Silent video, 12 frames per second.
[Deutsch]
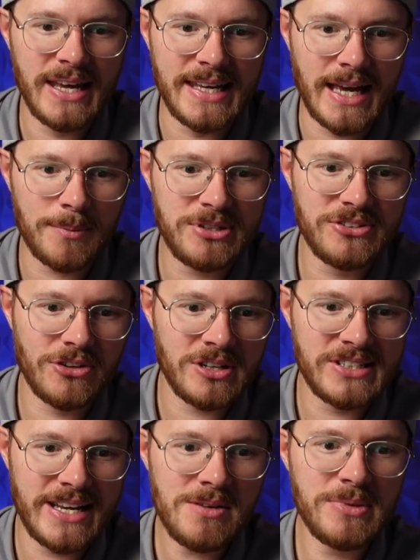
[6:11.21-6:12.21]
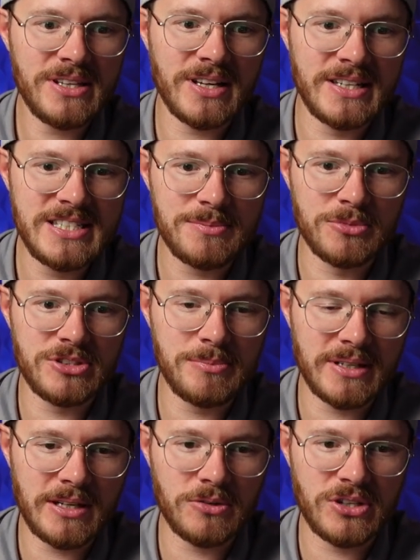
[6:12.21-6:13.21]
Ihr habt diese Rondellmechanismus, die
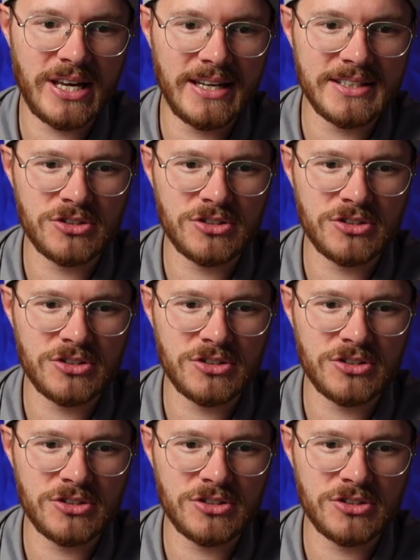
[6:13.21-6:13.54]
man dadurch kennt.